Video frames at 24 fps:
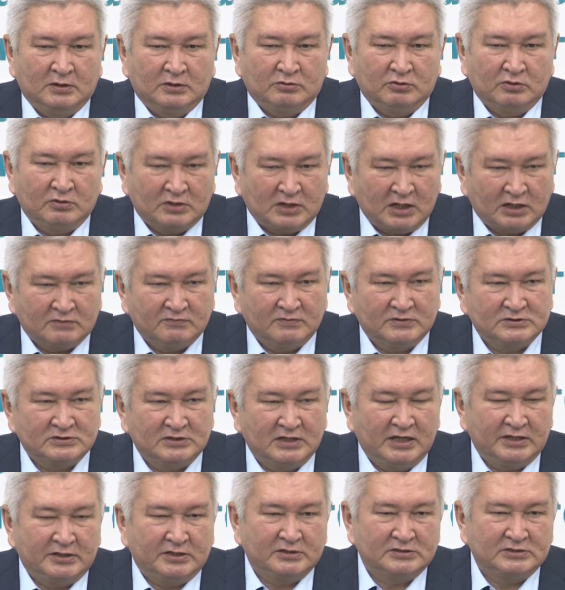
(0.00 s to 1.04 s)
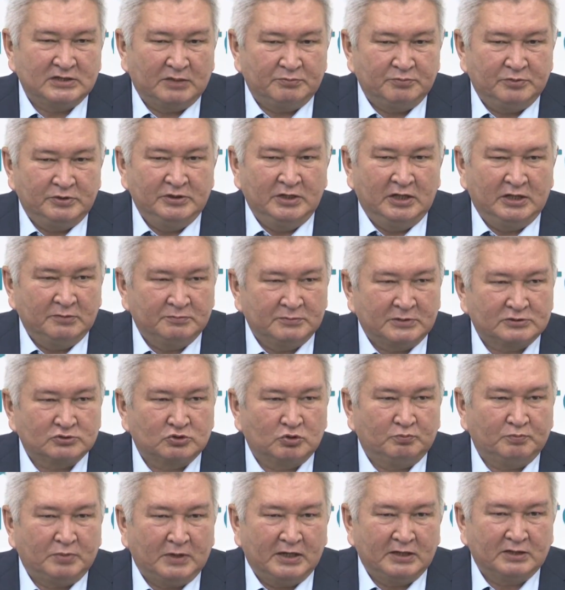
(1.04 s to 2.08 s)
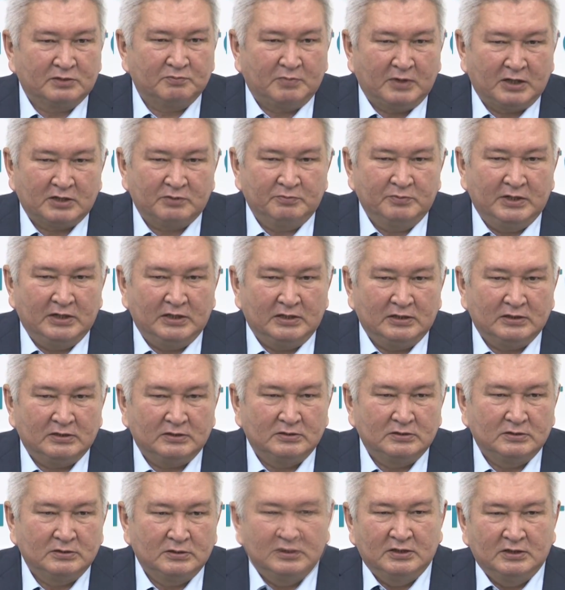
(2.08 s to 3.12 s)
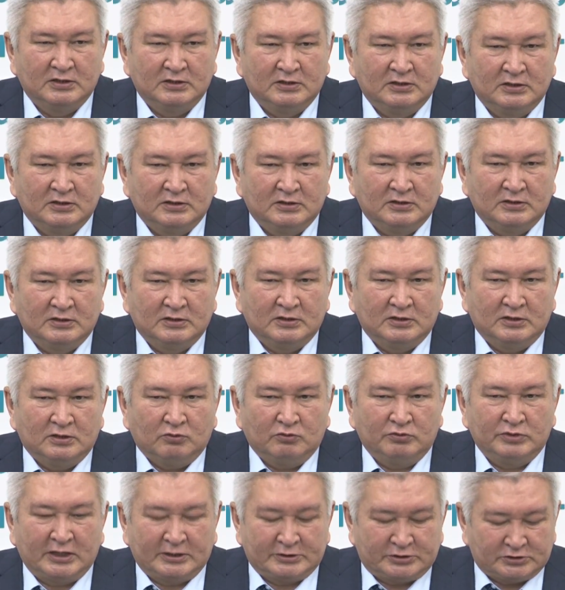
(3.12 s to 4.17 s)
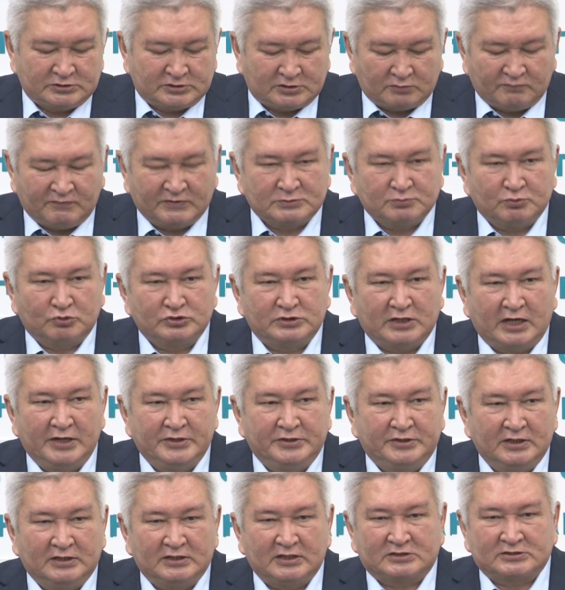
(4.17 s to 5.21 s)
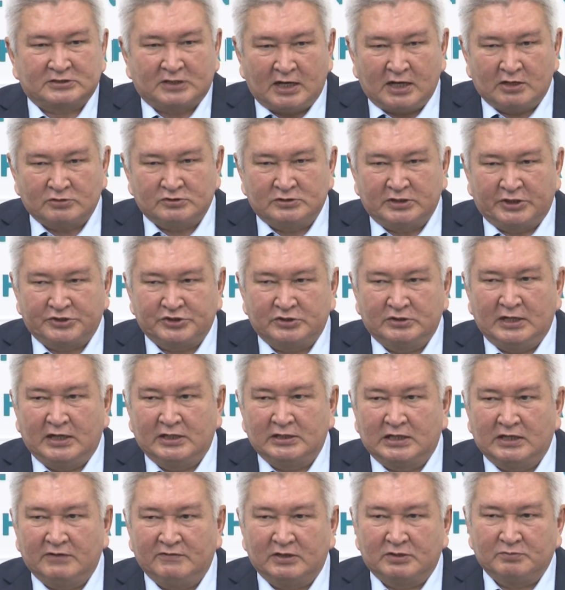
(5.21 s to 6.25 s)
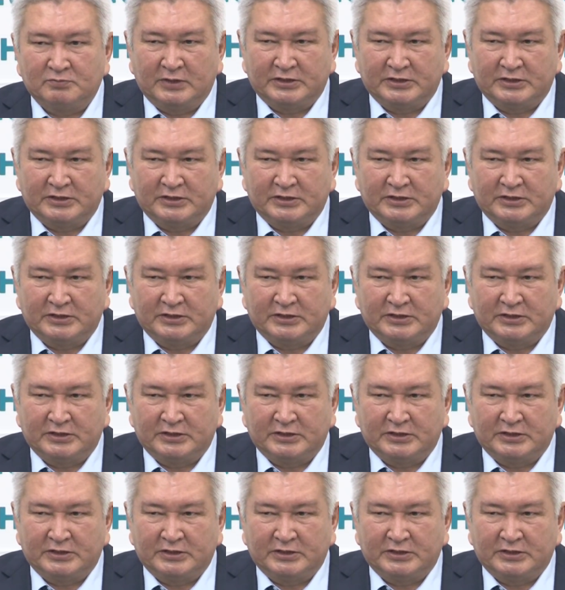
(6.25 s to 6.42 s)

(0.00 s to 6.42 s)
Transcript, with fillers: Но, как вы знаете, за опьянением наступает похмелье. У нас возбуждает дело, сразу начинает давать